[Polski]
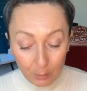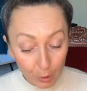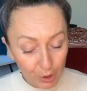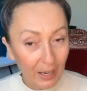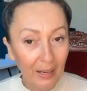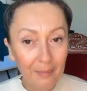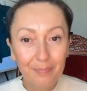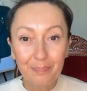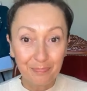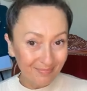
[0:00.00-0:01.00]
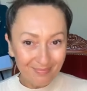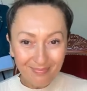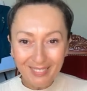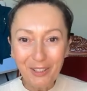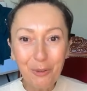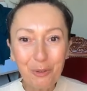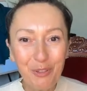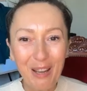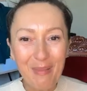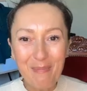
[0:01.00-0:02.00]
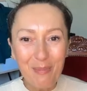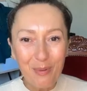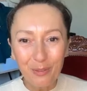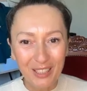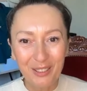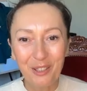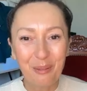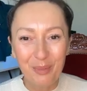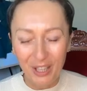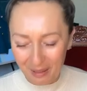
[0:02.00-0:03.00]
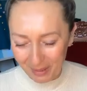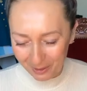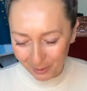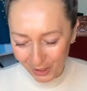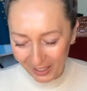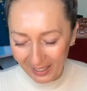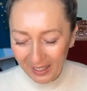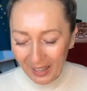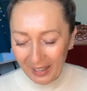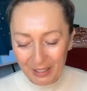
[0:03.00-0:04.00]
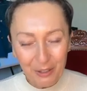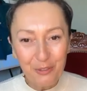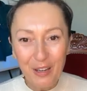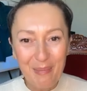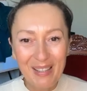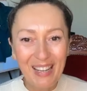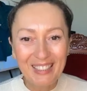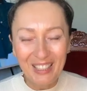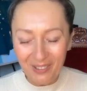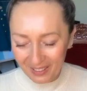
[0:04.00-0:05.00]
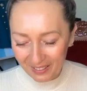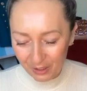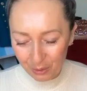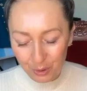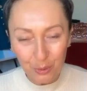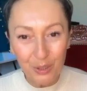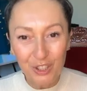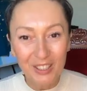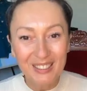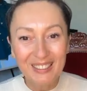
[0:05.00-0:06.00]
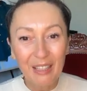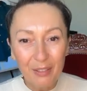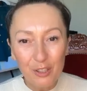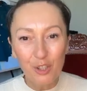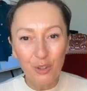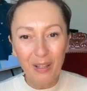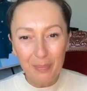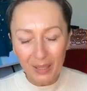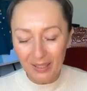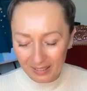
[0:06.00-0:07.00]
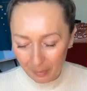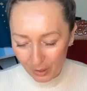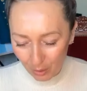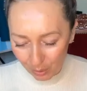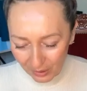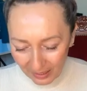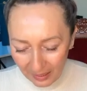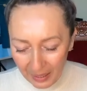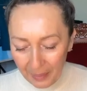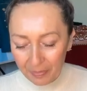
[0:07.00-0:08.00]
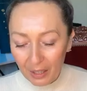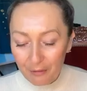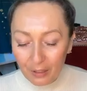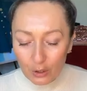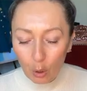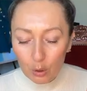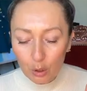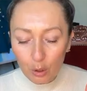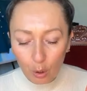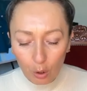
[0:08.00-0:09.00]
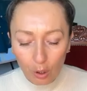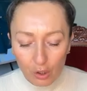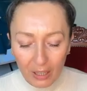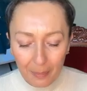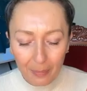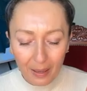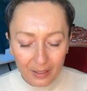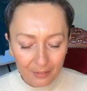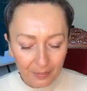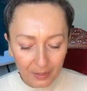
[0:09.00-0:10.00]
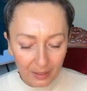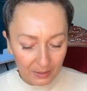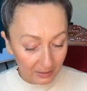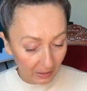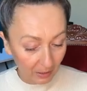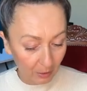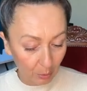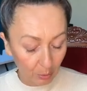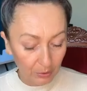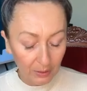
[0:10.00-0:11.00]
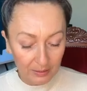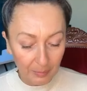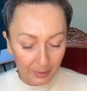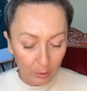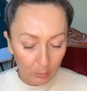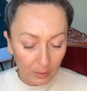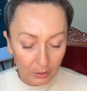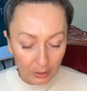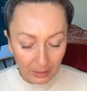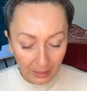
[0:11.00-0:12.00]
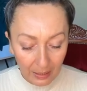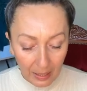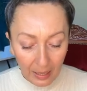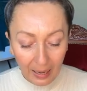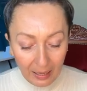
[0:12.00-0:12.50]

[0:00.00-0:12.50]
masło sza, to już wiemy, bo było w satynowym ciele masło shea i już wiemy, jak działa na naszą skórę, że jest nawilżona, piękna, mięciutka. Wyciąg z krokosza barwieskiego. Nie znam tego składnika,